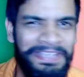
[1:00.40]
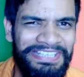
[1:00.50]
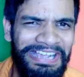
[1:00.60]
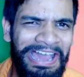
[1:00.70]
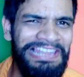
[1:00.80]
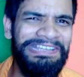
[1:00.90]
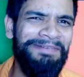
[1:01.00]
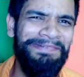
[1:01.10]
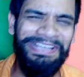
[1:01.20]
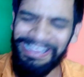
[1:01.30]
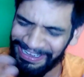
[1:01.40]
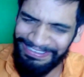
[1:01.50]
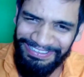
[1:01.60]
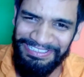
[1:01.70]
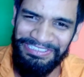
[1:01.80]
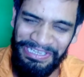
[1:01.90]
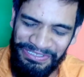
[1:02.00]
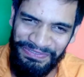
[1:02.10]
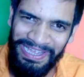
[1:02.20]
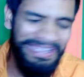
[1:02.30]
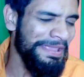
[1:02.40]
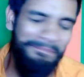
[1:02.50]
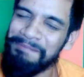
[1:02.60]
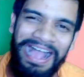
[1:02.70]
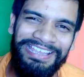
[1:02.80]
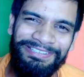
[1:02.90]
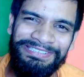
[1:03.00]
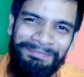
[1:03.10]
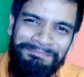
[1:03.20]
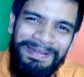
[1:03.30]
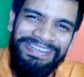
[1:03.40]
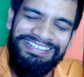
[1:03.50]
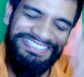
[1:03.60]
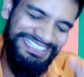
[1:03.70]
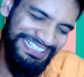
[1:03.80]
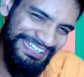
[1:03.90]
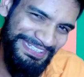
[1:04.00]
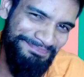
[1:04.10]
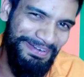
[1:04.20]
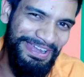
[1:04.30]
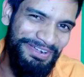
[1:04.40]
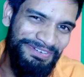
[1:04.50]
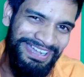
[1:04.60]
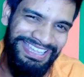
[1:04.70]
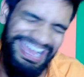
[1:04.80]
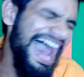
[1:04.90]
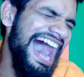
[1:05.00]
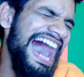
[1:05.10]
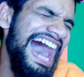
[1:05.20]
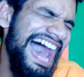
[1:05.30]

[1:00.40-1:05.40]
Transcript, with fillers: भैया खाली कपड़े का कलर ही चेंज हुआ है बाकी तो सब बटर चिकन ही पड़ा हुआ है